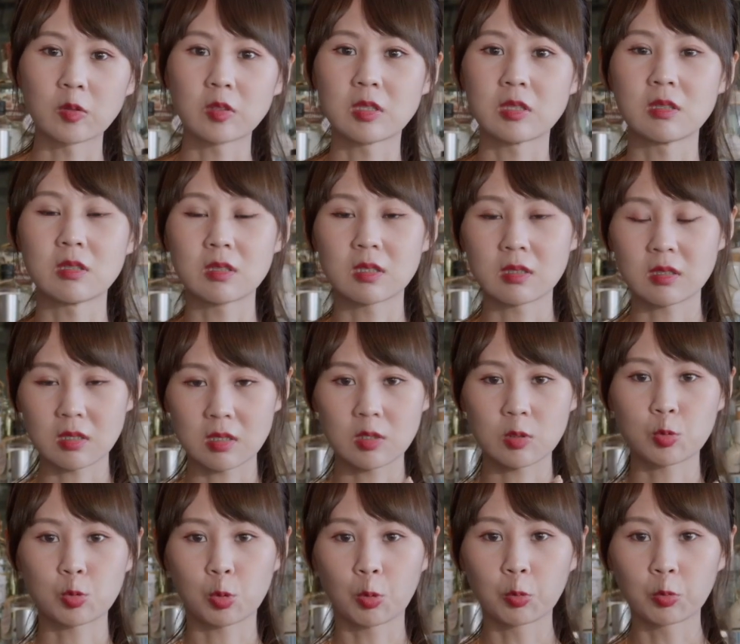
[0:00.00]
其实这
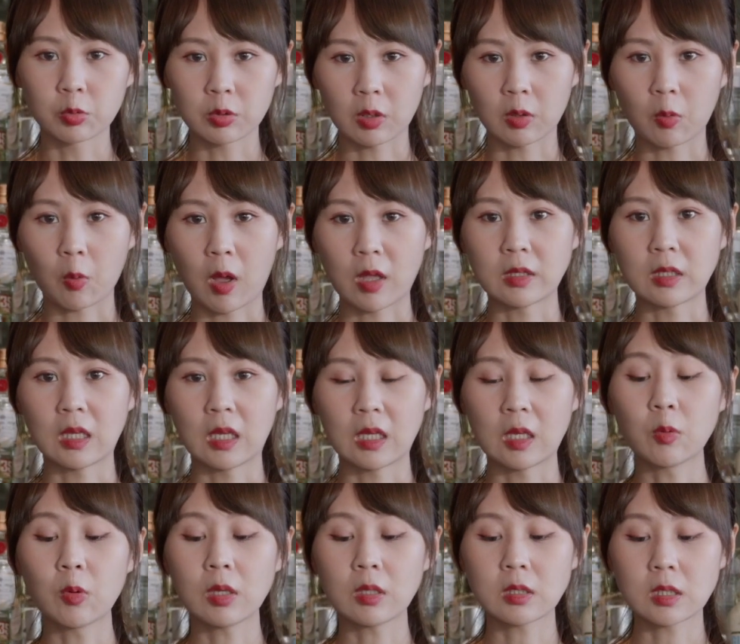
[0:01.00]
是错误的观念，
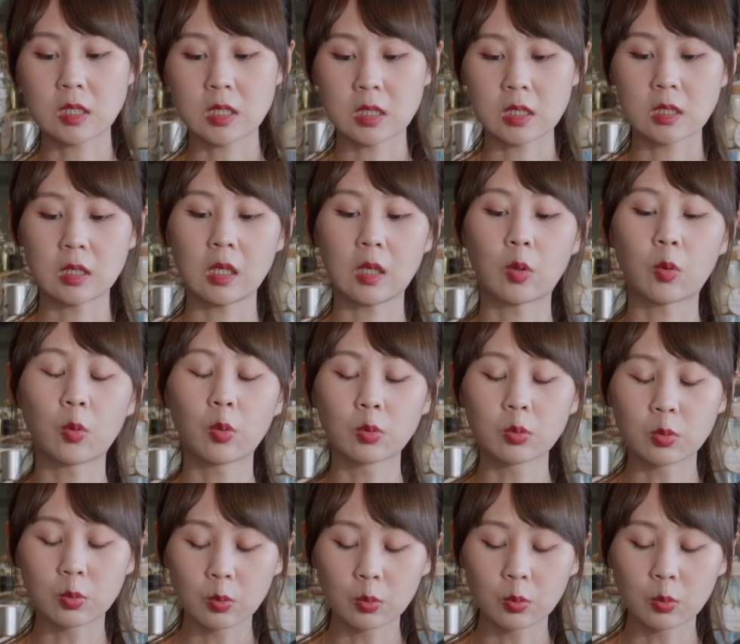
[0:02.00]
因为其实你过